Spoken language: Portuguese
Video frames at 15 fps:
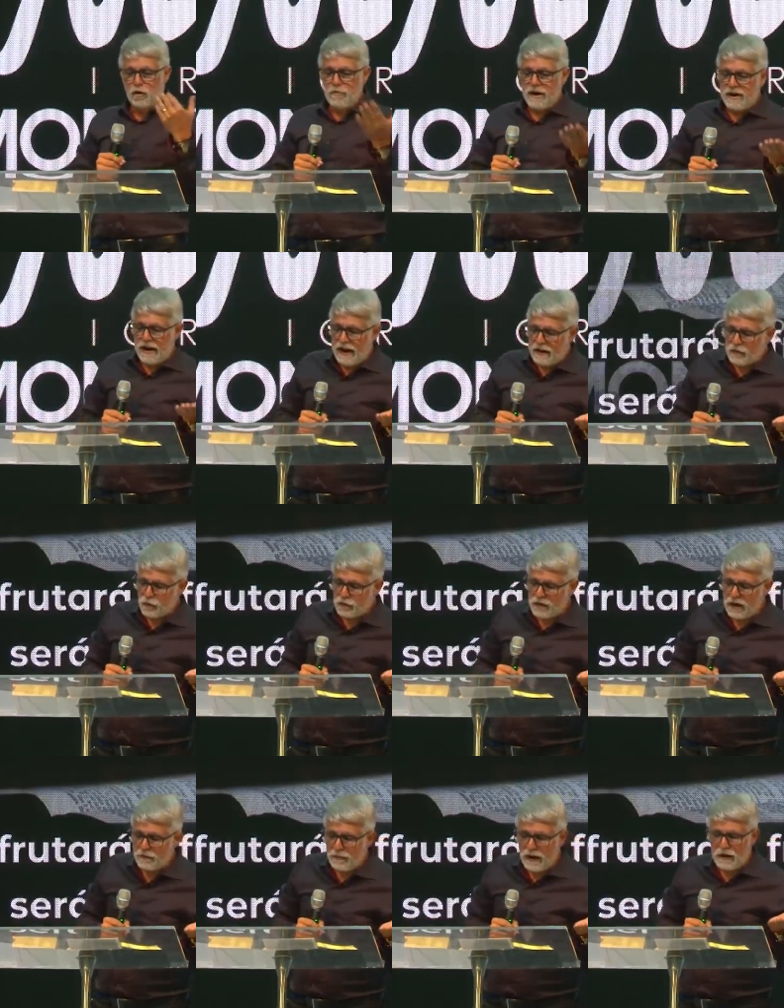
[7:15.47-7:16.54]
Comerás
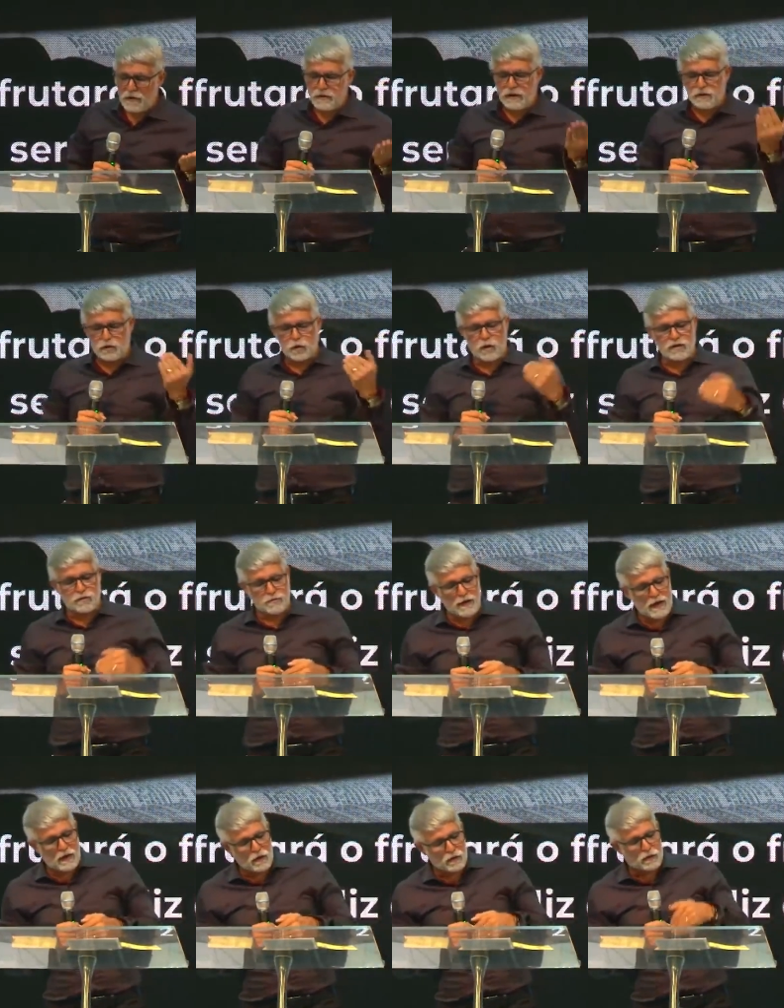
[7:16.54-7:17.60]
o trabalho das
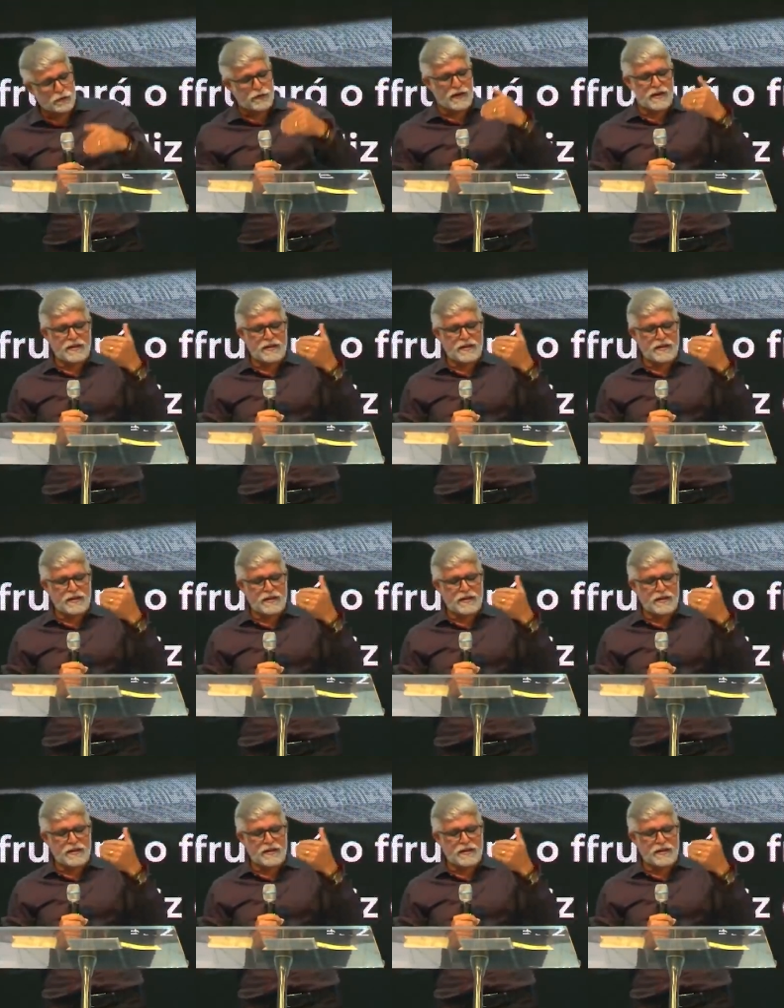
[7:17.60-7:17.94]
suas mãos,